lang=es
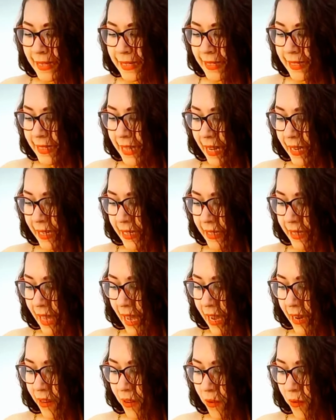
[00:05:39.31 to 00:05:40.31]

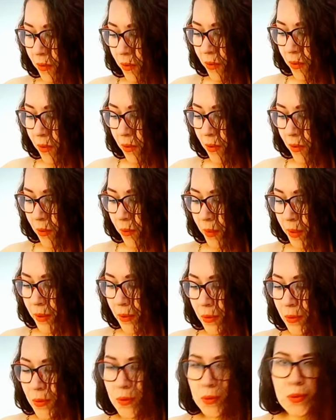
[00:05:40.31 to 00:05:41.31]
Sagitario lo
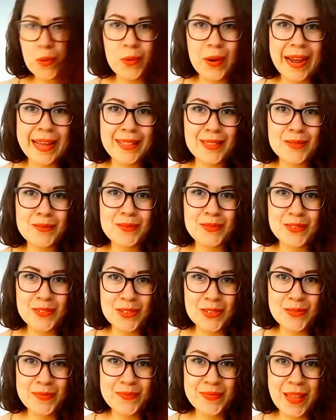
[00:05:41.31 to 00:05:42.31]
veo jugando
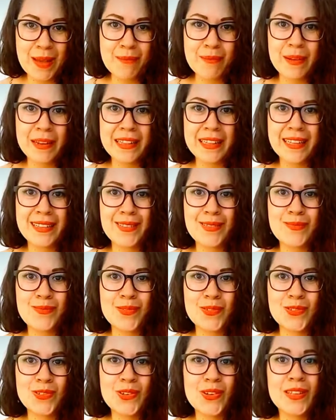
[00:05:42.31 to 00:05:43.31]
mucho, aprendiendo
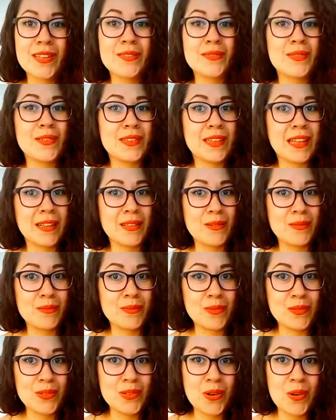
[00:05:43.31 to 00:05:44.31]
mucho, disfrutando
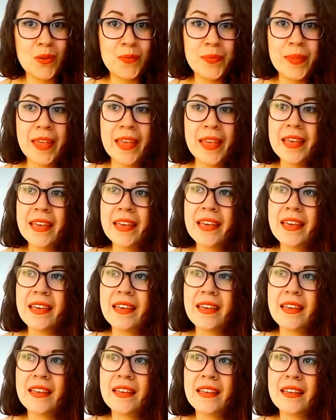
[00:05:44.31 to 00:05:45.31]
mucho,
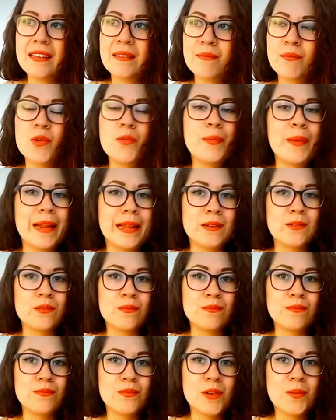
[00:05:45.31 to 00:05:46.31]
eh, muy
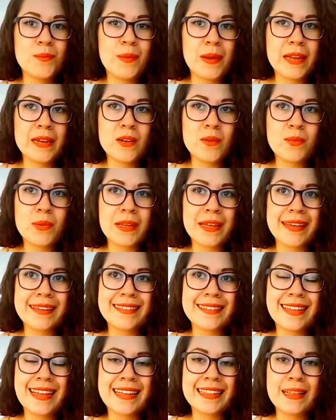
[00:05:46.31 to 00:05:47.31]
pleno, muy pleno porque
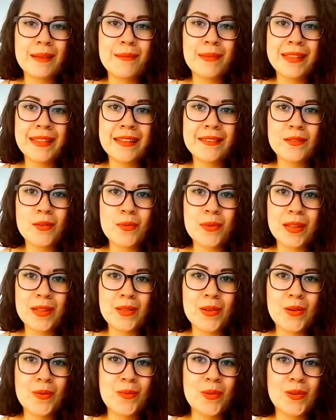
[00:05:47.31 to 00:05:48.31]
está también
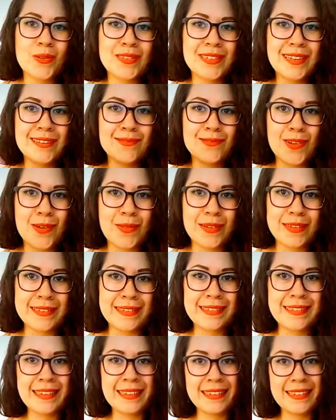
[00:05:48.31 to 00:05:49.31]
descubriendo como cosas nuevas.
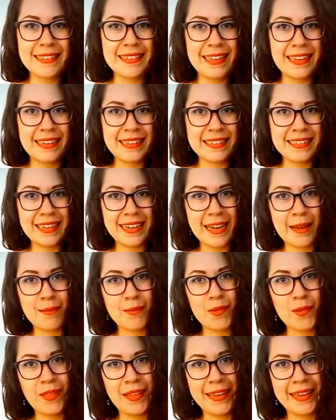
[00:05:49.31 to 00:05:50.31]
Quizás está en este
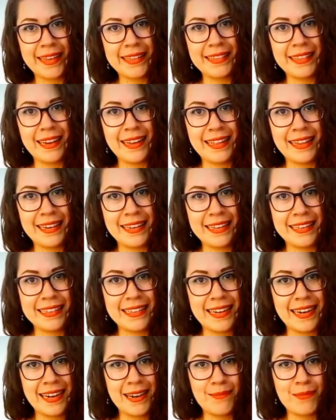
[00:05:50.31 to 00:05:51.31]
cambio de que entra del
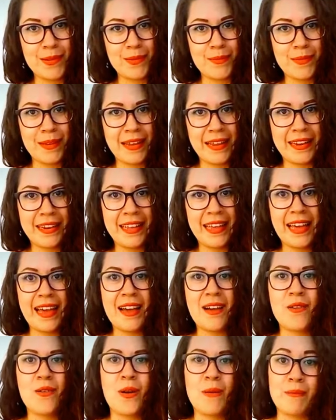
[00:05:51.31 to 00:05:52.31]
kinder a la
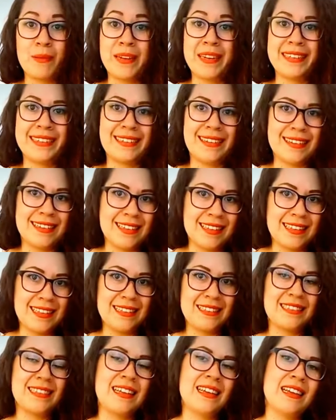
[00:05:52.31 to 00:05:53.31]
primaria o apenas al
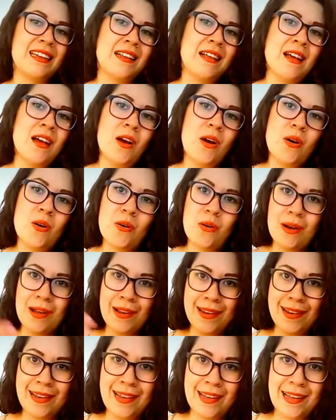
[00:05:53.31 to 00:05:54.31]
kinder o a,
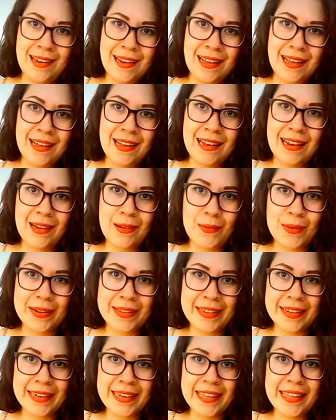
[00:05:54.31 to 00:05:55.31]
la, a la
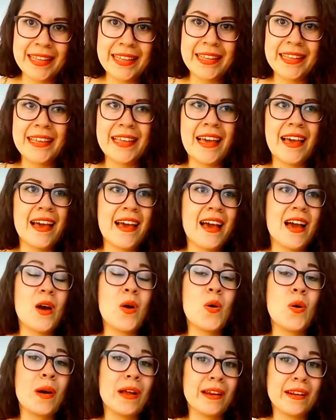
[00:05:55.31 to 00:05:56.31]
guardería
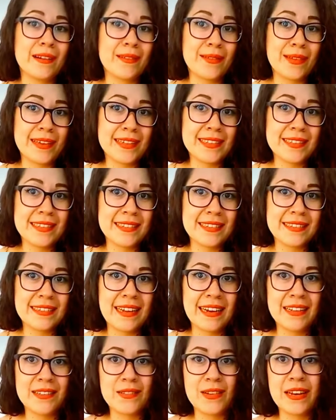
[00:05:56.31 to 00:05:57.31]
o al revés, está
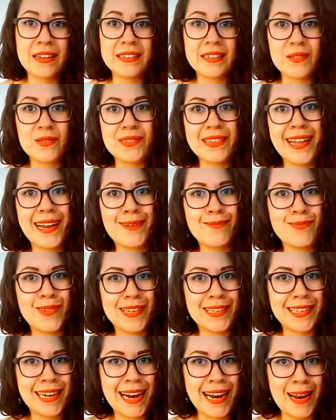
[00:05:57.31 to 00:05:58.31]
saliendo de la secundaria
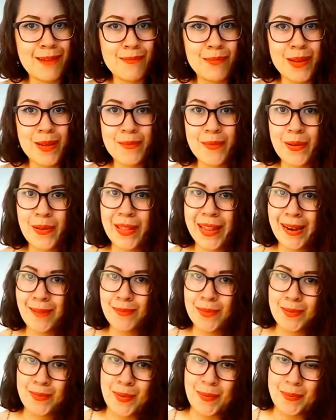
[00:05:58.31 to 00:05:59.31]
para entrar a la prepa o de
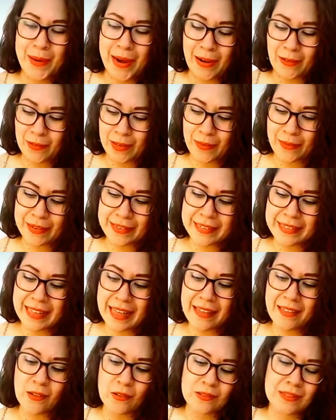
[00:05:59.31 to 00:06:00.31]
la prepa para la
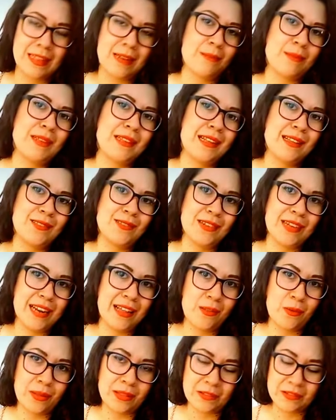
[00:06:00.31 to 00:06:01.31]
universidad o terminando y
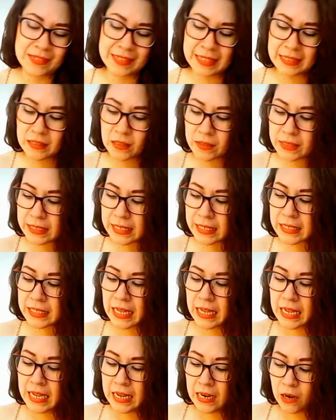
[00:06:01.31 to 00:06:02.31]
graduándose. Entonces
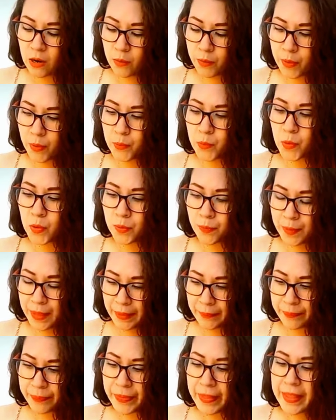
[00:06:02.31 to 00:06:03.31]
lo veo muy
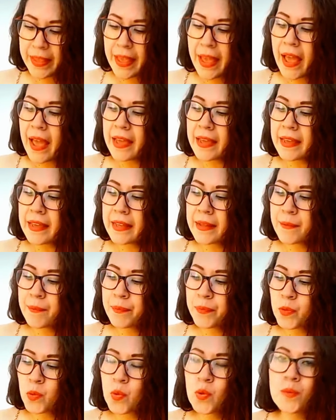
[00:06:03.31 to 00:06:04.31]
bien.
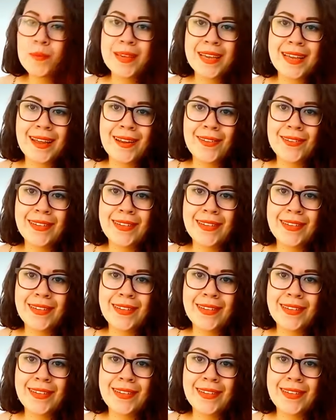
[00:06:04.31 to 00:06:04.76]
Em, tú, mi querido